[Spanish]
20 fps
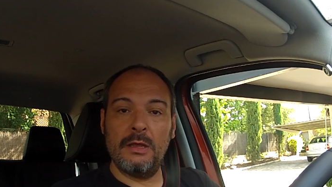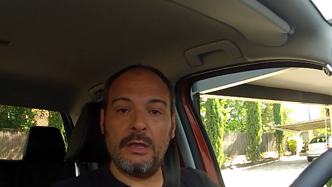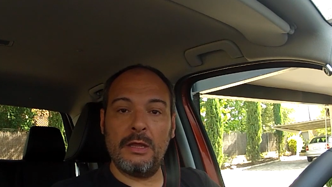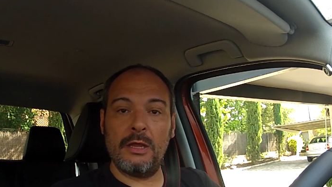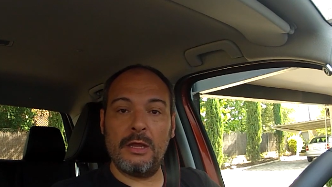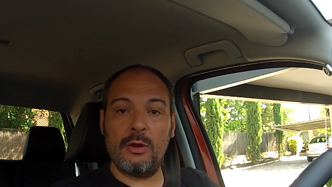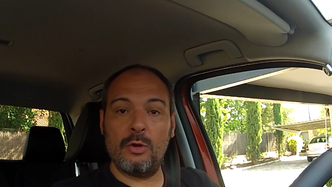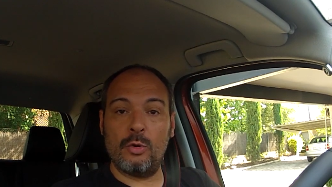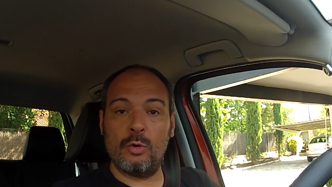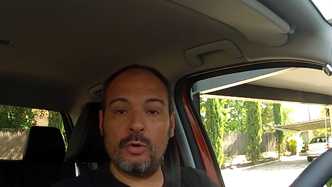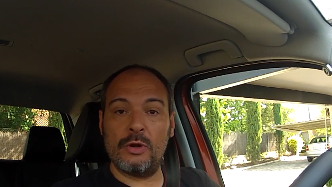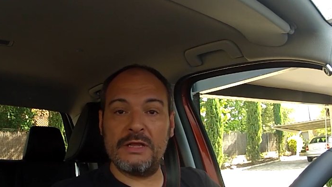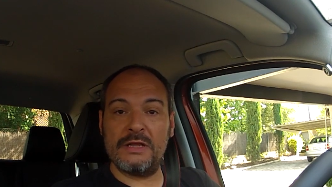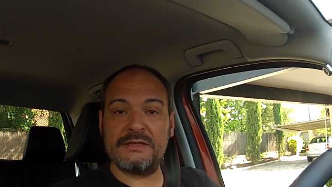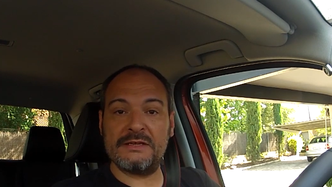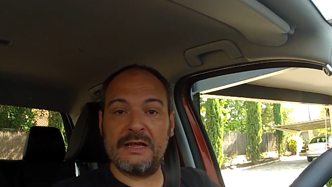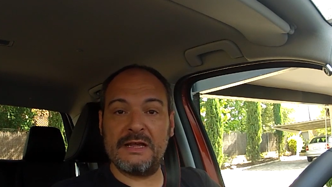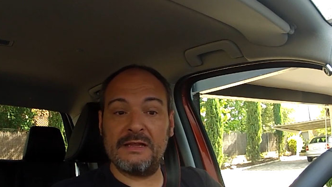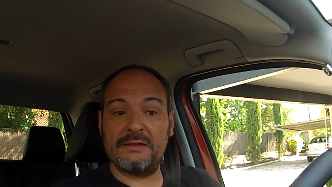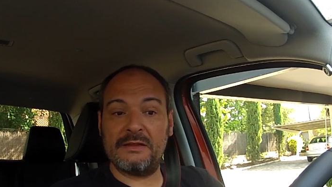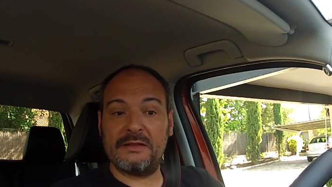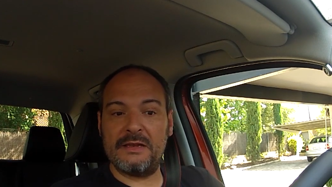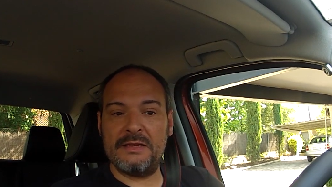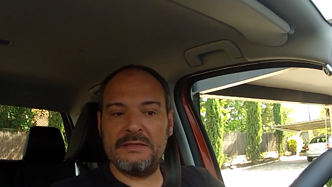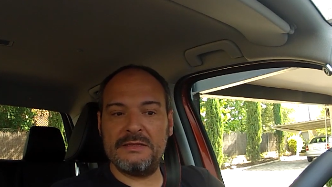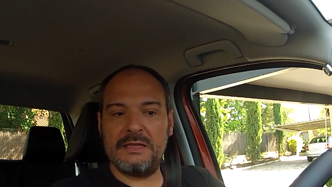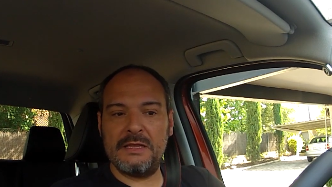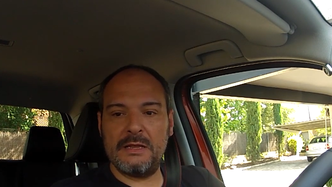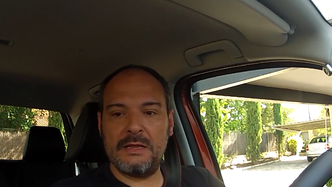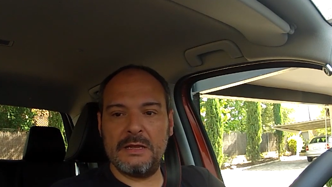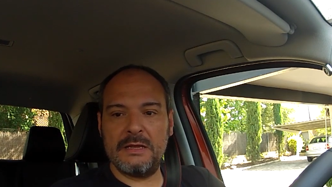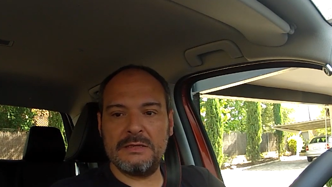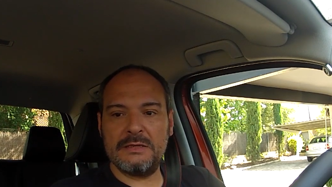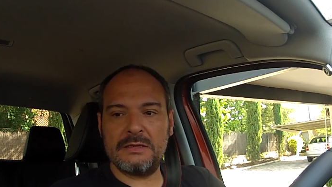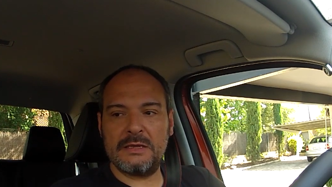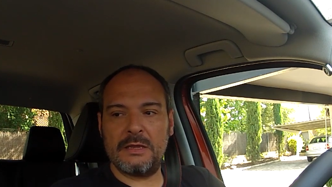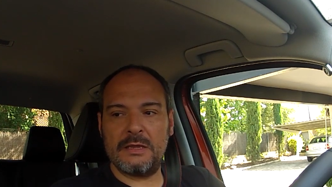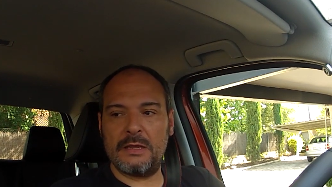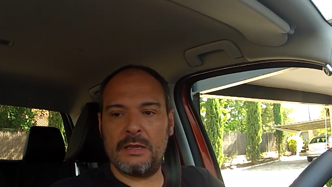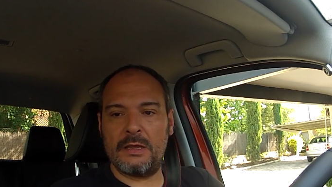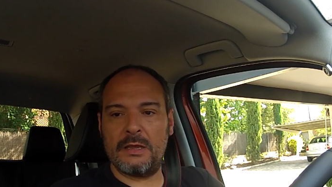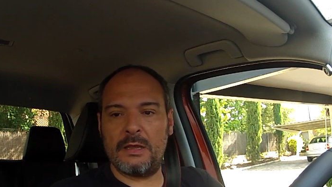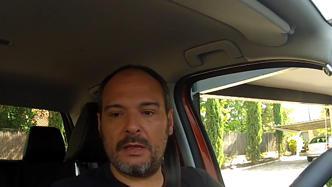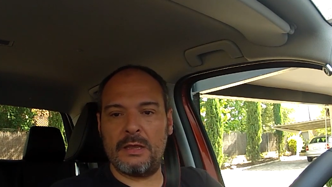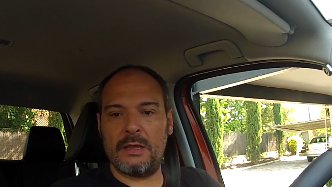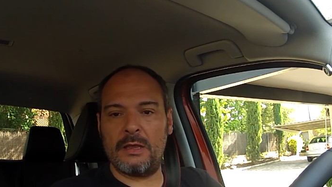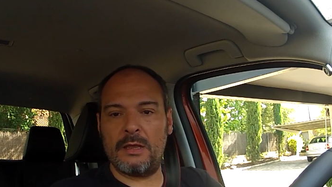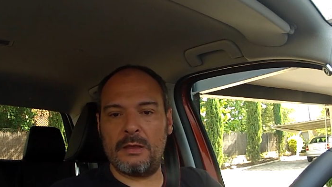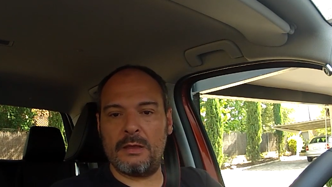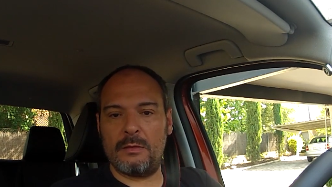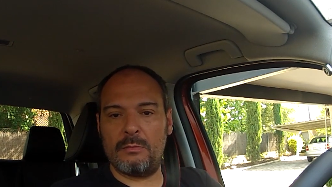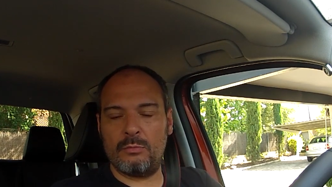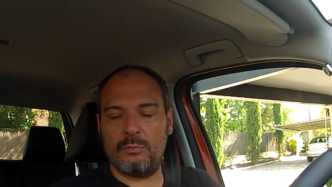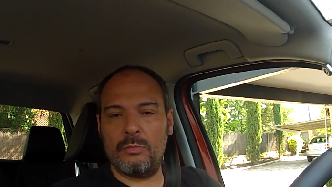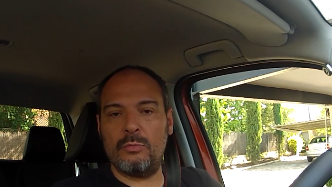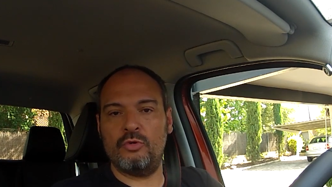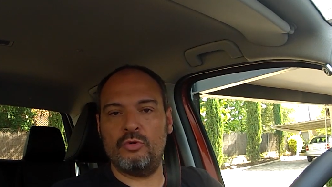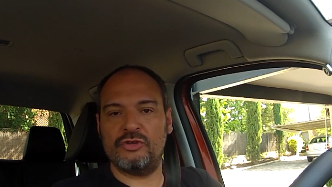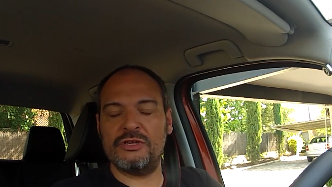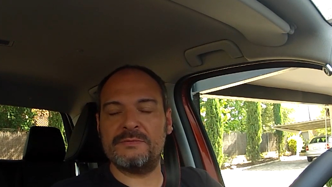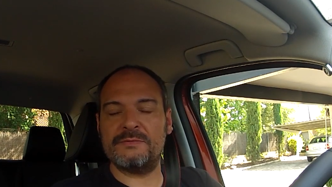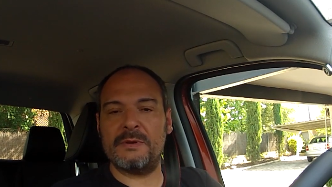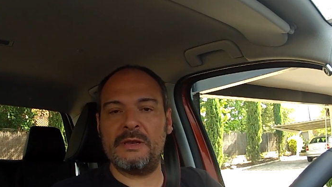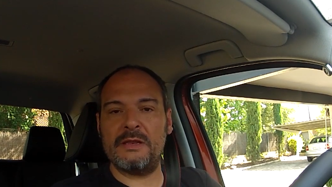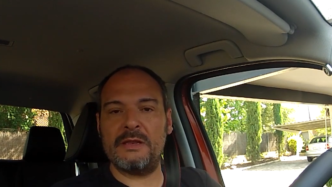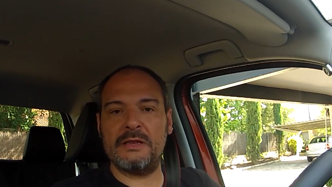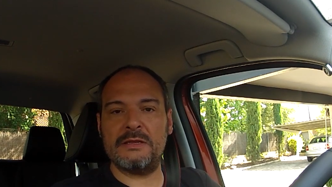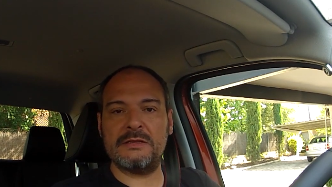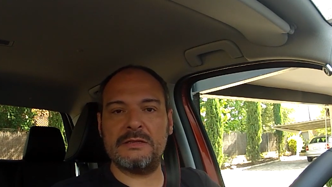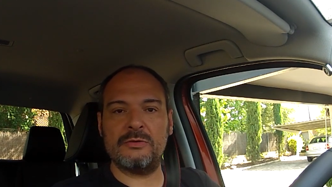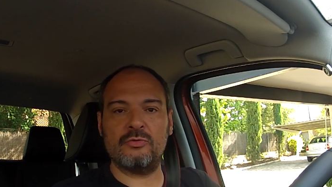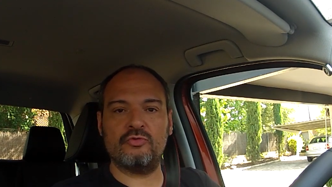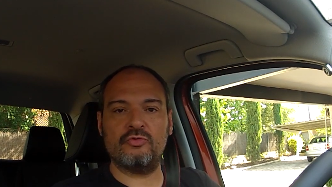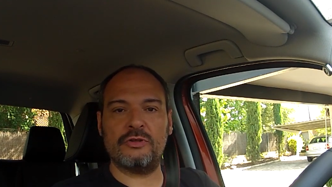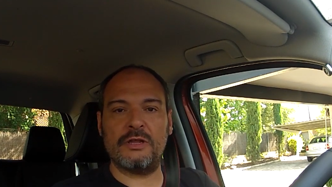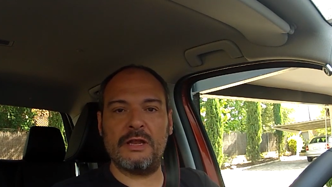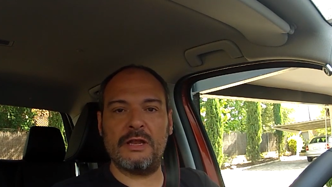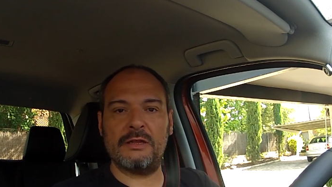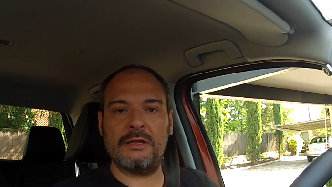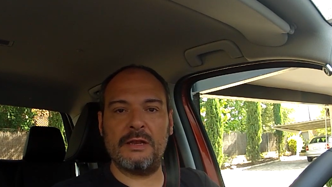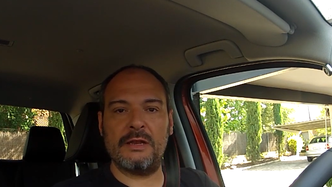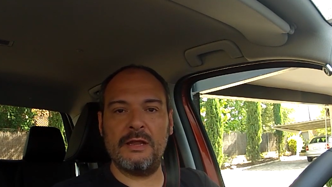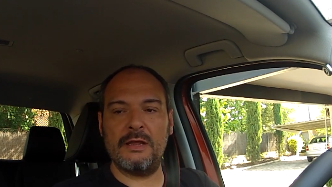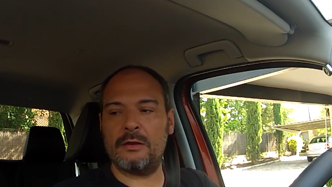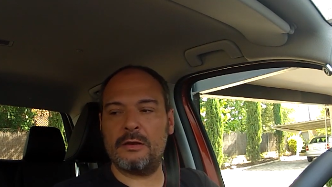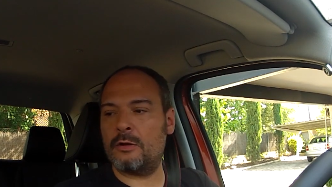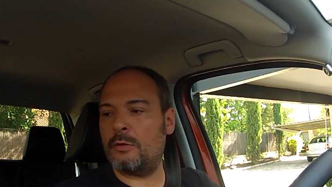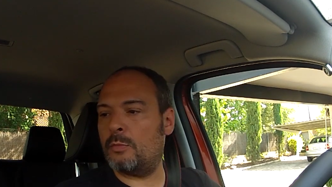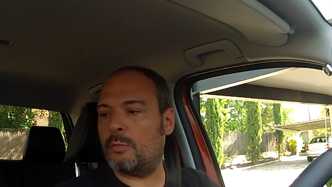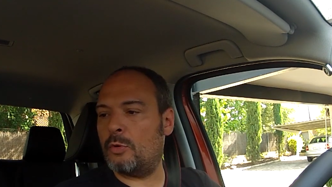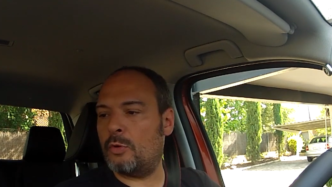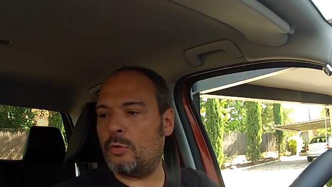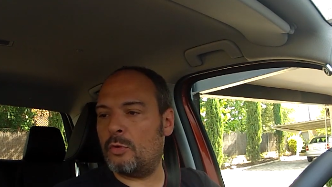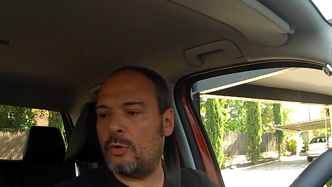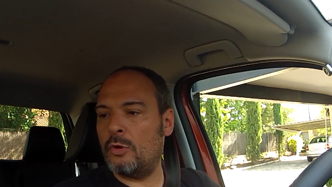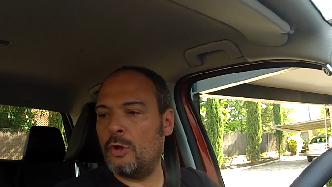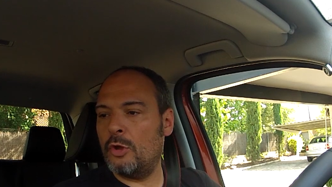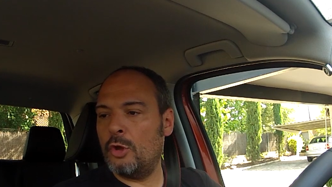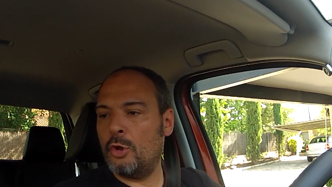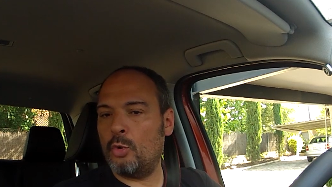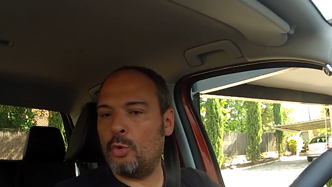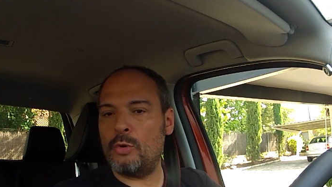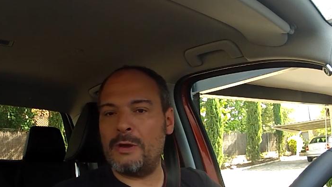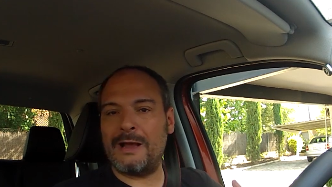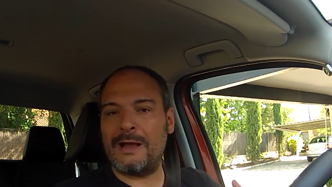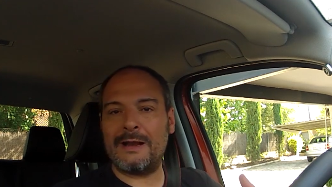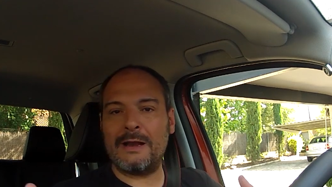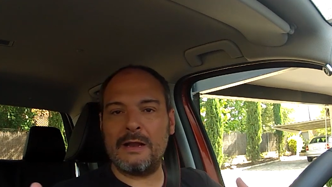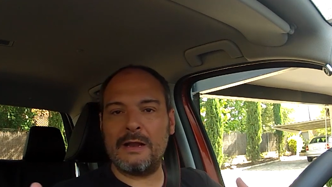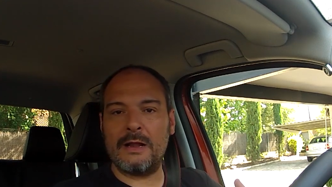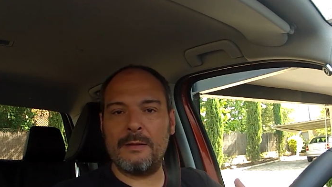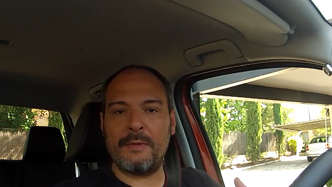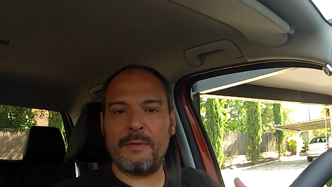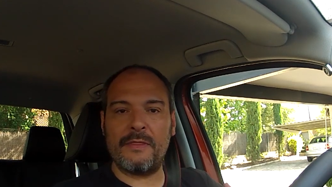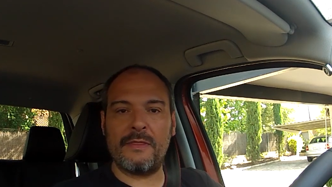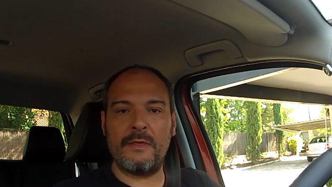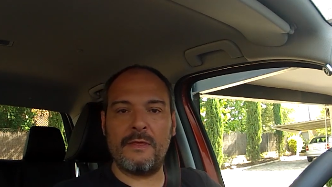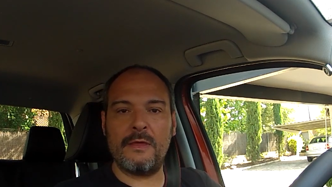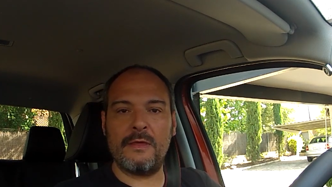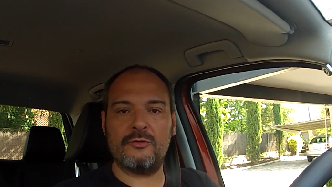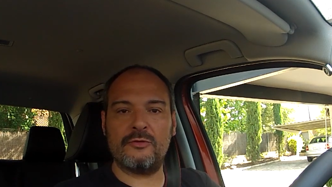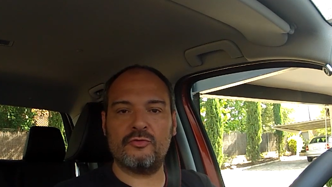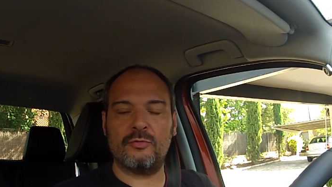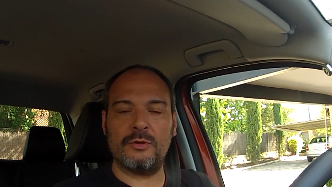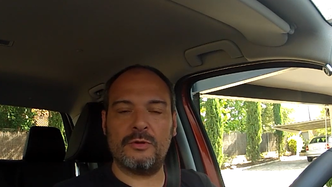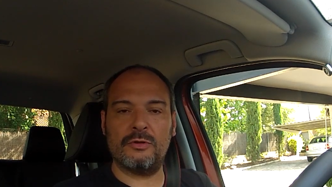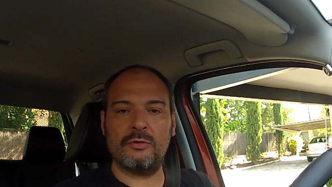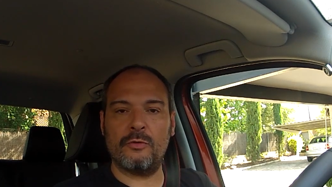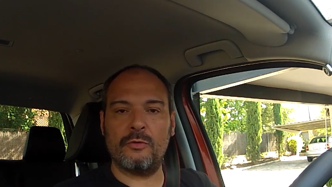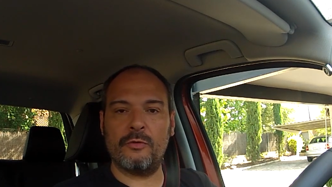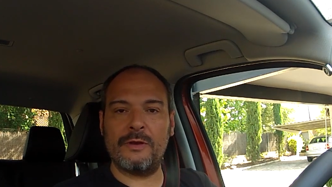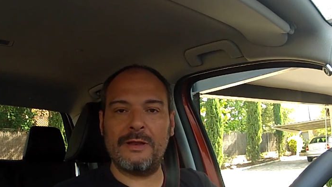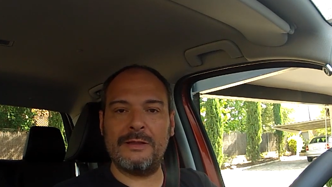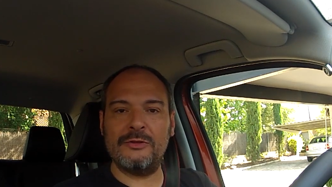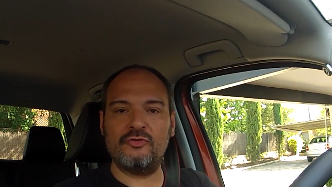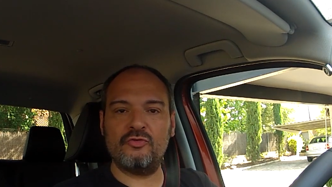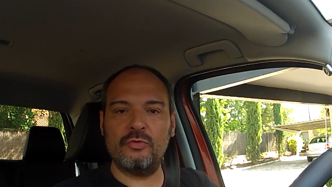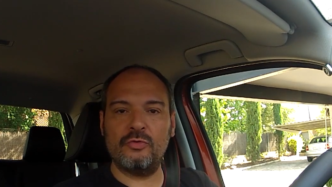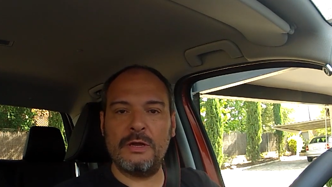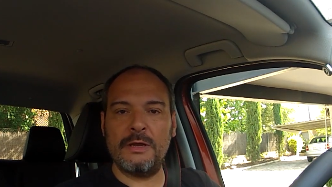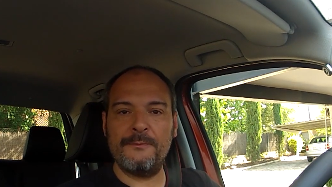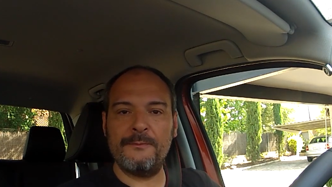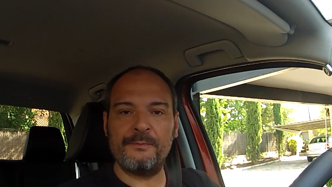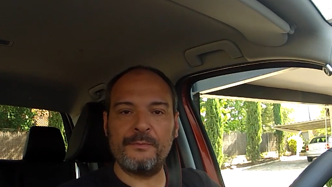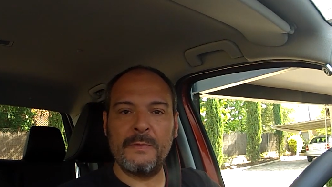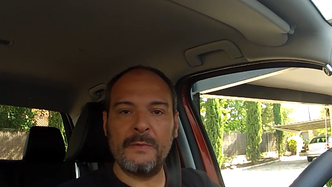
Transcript: y con unas características que muchas berlinas les gustaría tener, como una gran capacidad, sobre todo en anchura.